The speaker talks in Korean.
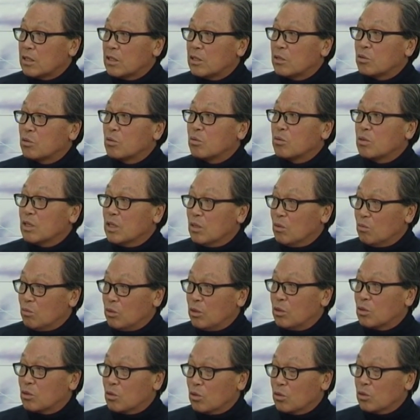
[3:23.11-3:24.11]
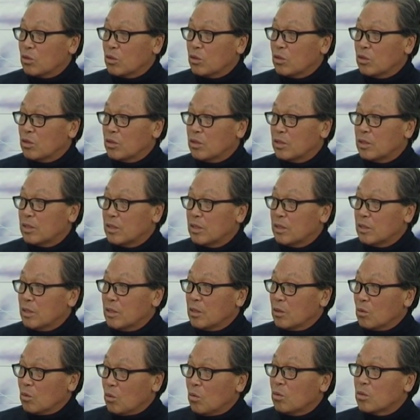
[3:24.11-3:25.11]
그 중에 우리 조선어는
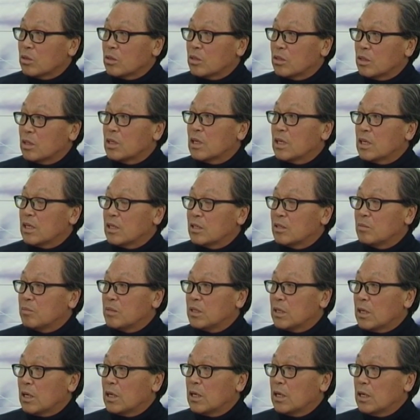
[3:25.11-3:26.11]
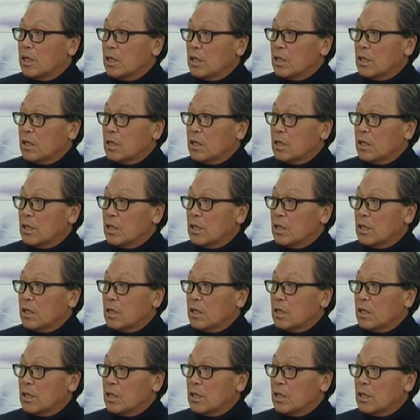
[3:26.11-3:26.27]
꼭 들어가 있습니다.